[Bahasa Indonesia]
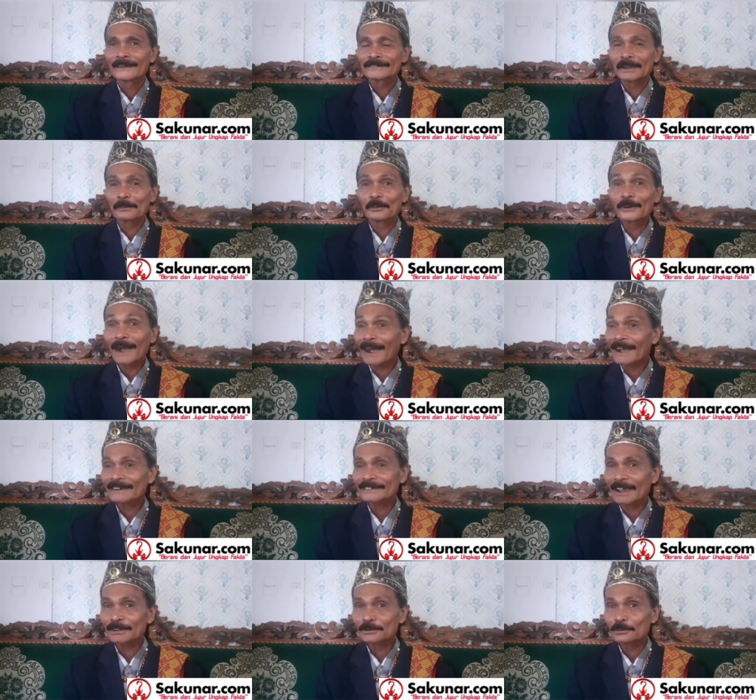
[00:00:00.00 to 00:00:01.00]
saya pun kakak
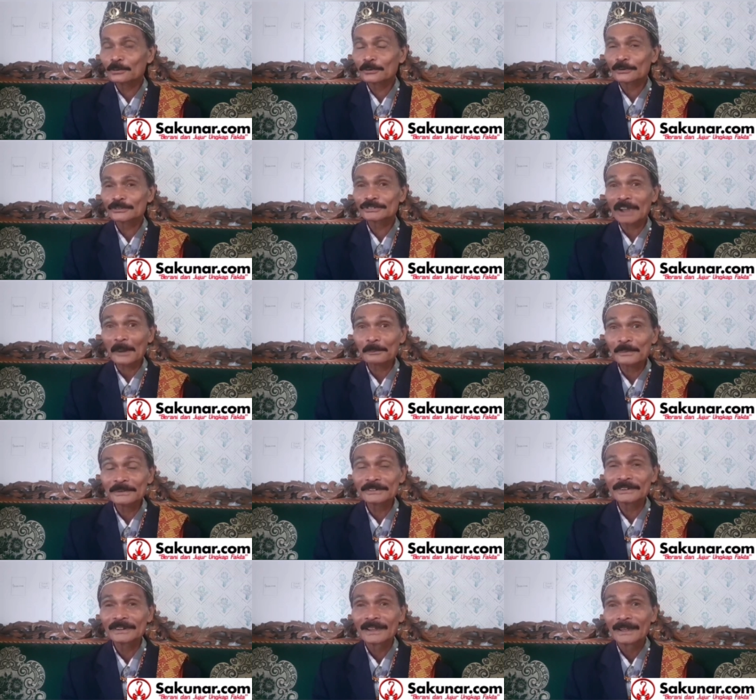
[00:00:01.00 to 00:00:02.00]
satu
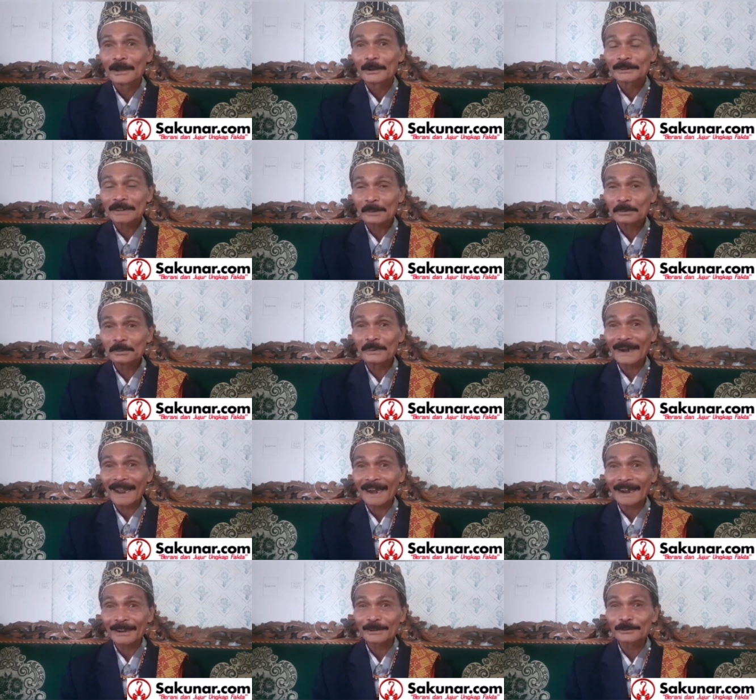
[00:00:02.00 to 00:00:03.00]
sapi sapi
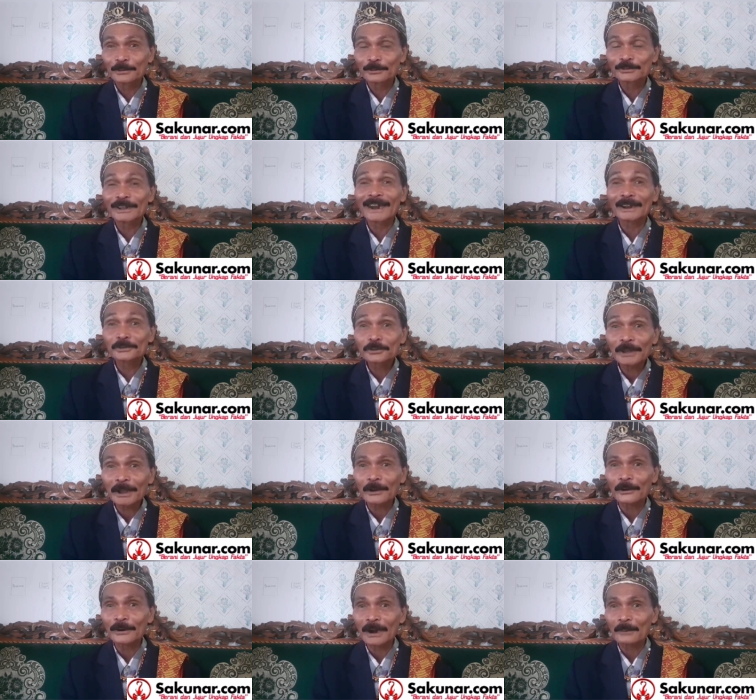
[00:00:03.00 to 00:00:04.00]
beranak itu 100
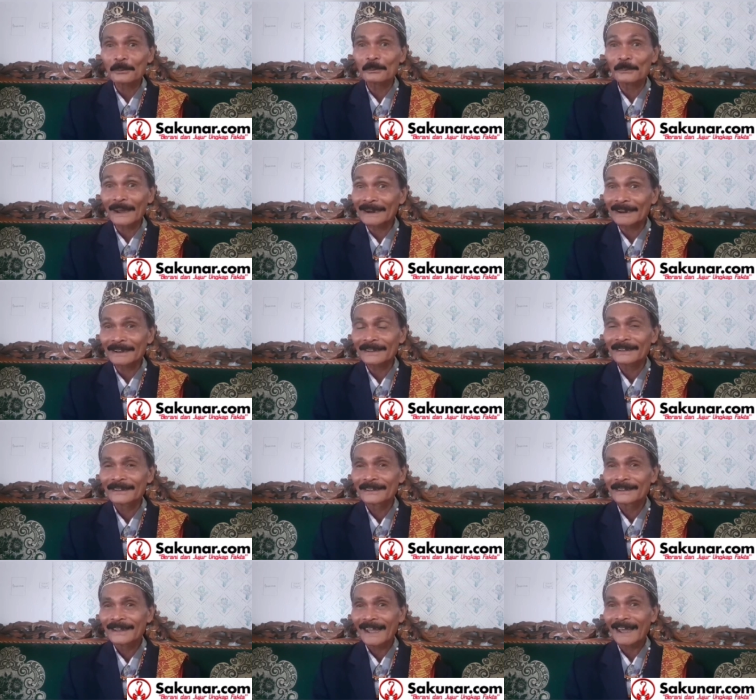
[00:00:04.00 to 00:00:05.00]
ekor nama Manik
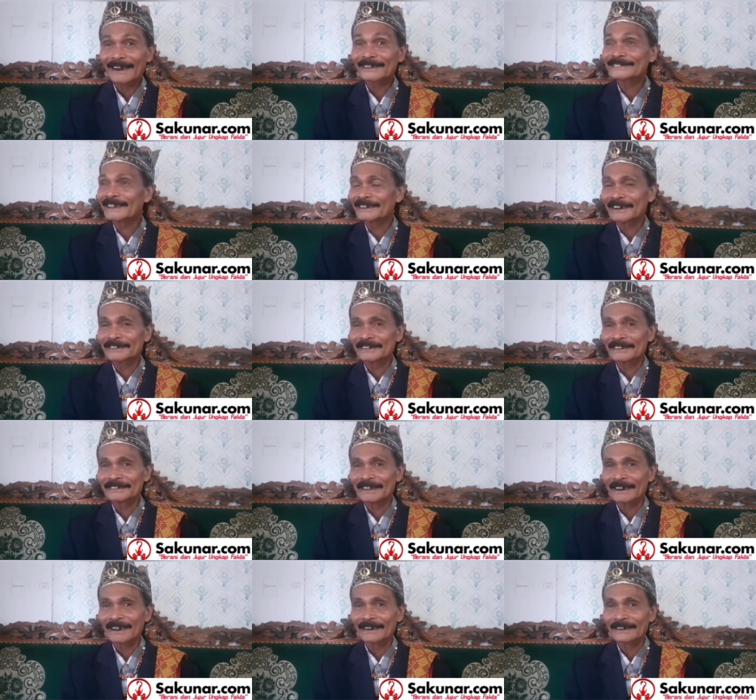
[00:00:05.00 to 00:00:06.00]
Alexander
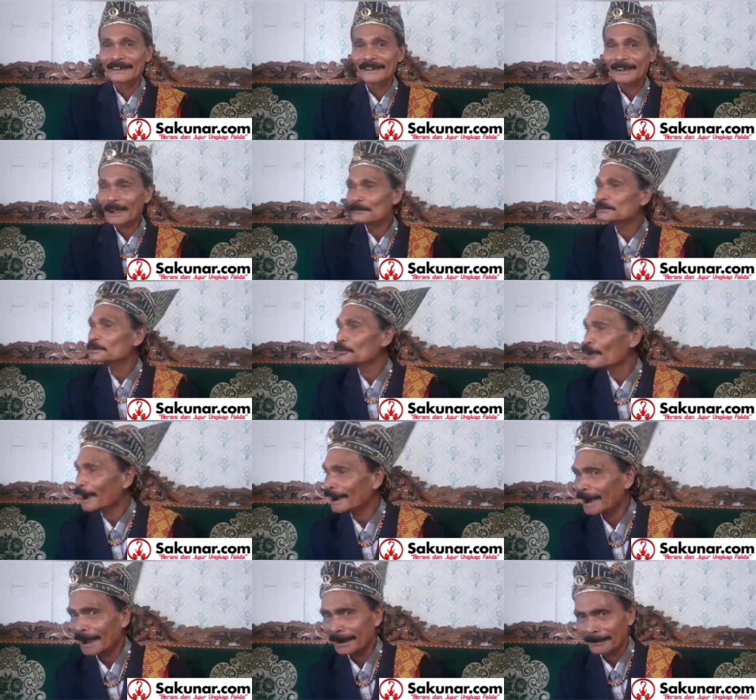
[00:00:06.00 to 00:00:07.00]
Tisseran kami semua
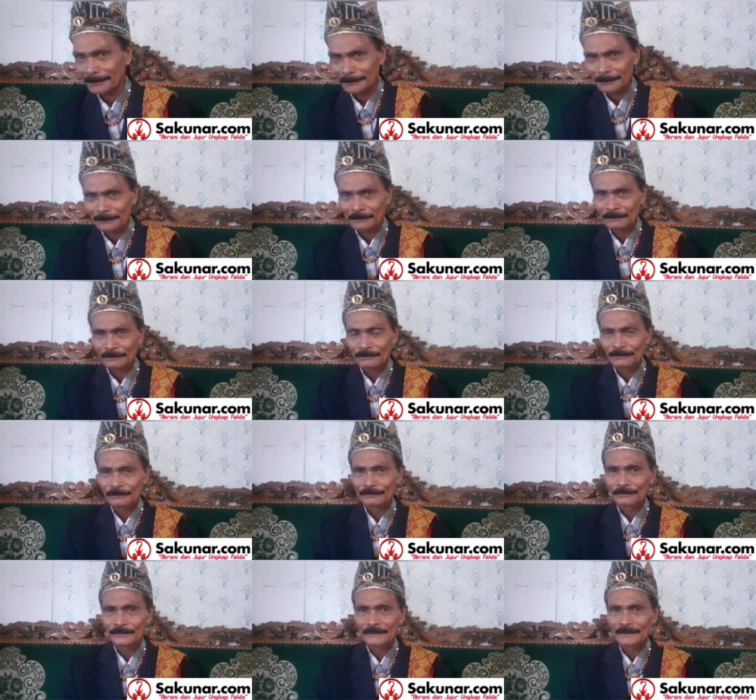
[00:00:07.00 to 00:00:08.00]
ada.
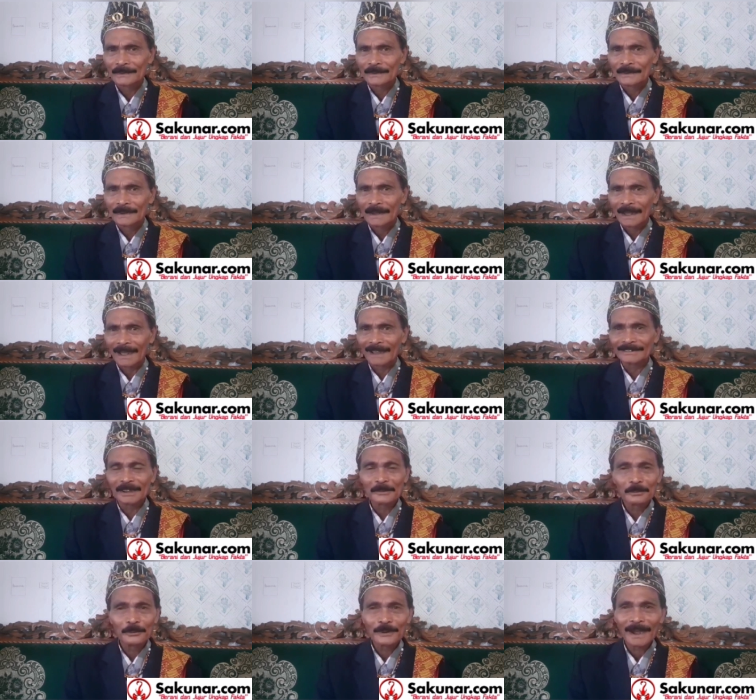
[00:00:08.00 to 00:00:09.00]
nah, saya
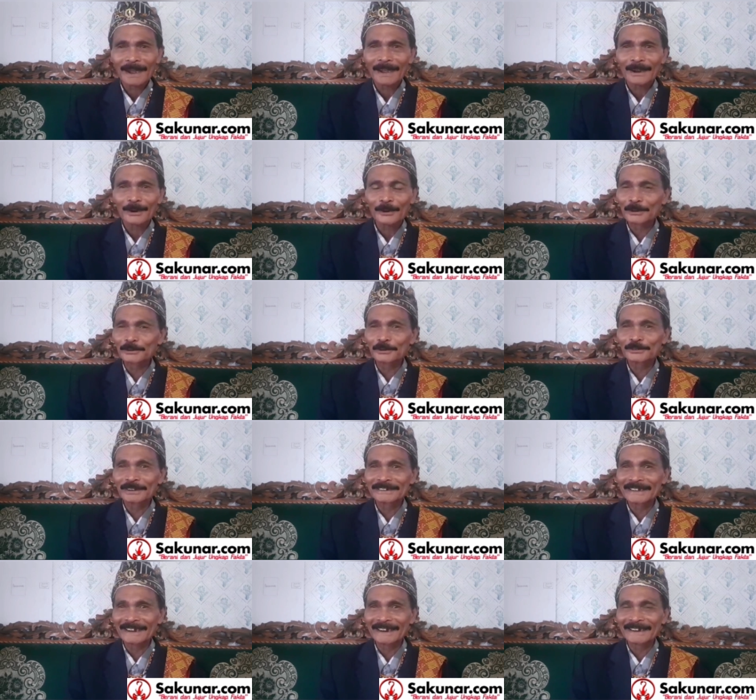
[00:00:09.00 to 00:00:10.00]
pun kakak Lorenzo
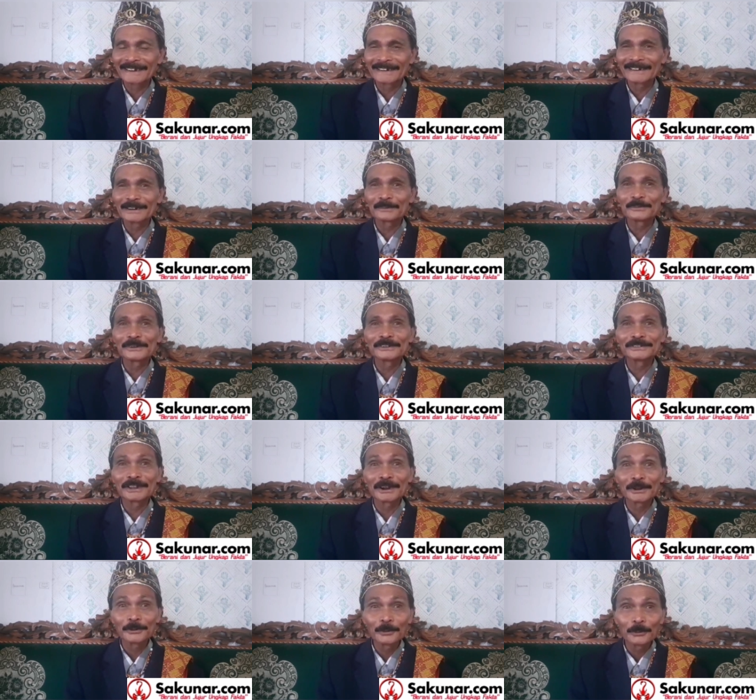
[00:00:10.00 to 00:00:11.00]
Tisseran ini dia
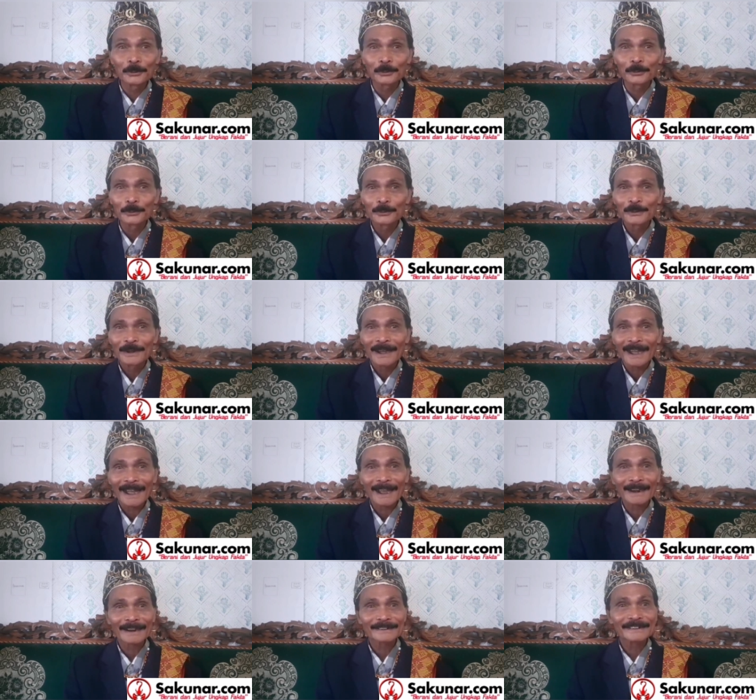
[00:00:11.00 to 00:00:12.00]
istri guru
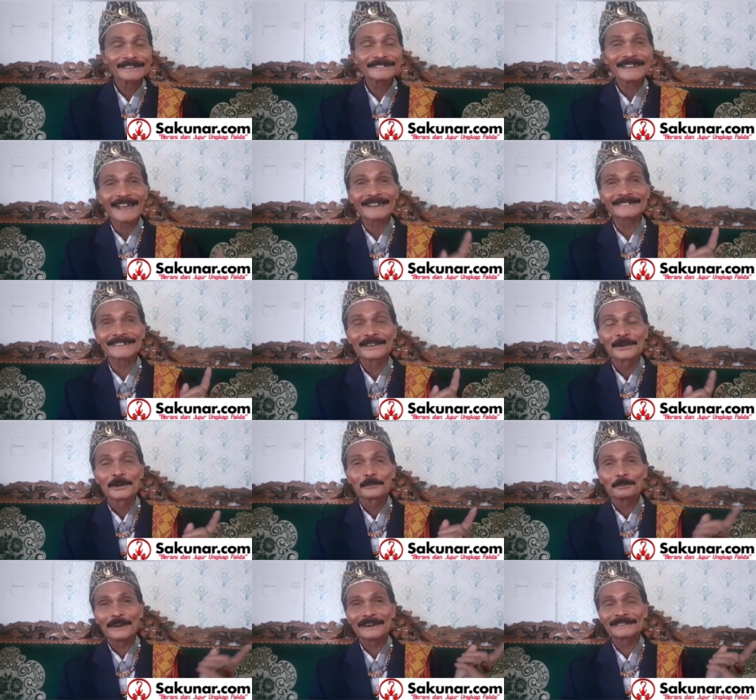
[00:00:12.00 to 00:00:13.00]
anaknya jaksa
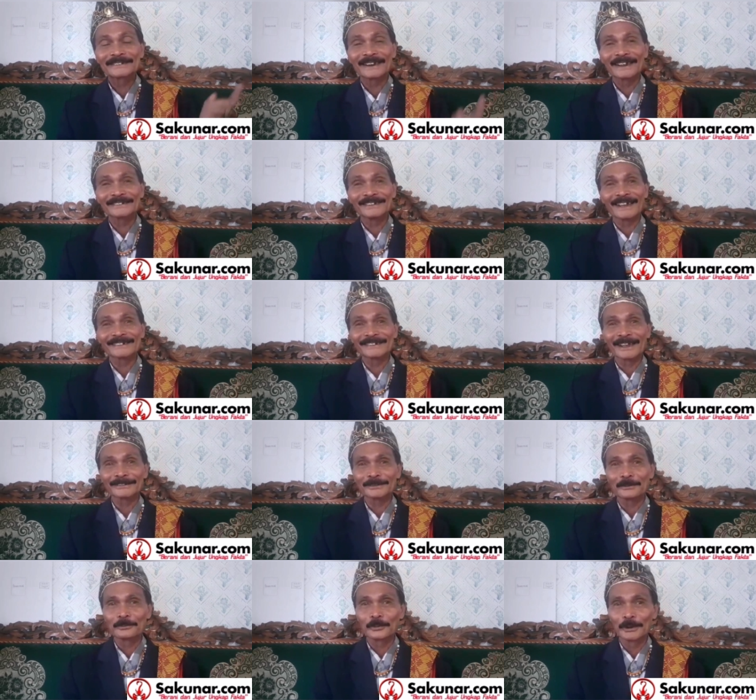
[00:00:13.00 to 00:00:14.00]
panitera jaksa
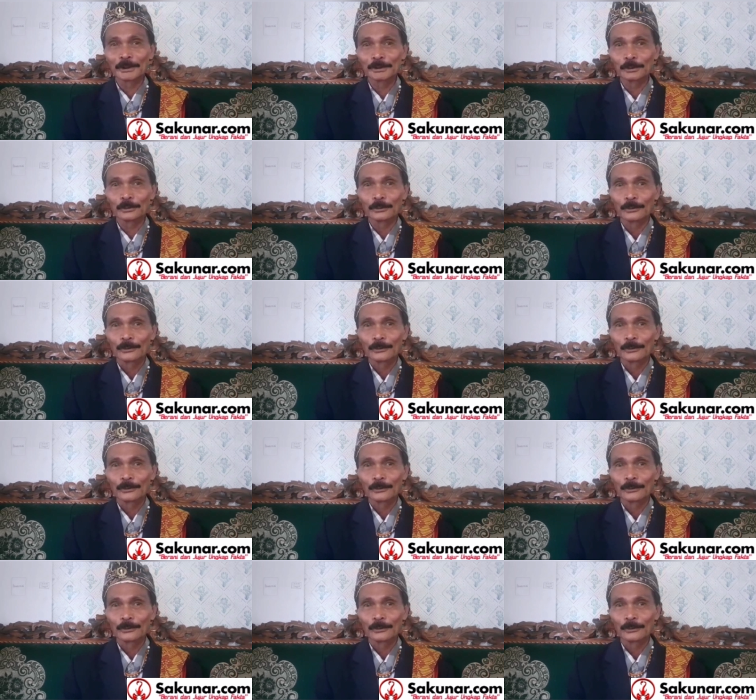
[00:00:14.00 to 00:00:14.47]
atau gue itu